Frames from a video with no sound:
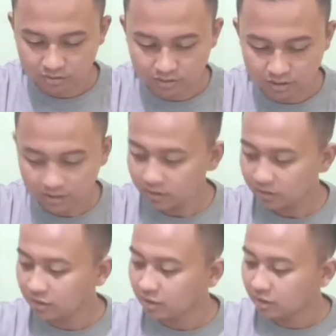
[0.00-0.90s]
oke
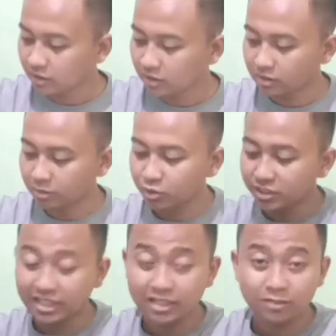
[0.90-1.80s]

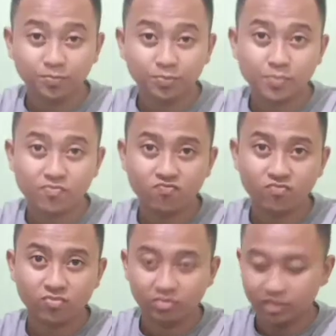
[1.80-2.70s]
kemudian
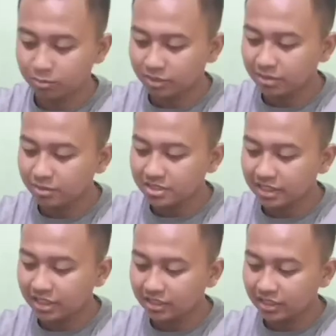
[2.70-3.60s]
yang pertama
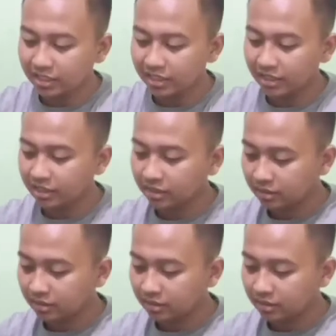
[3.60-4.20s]
sekali adalah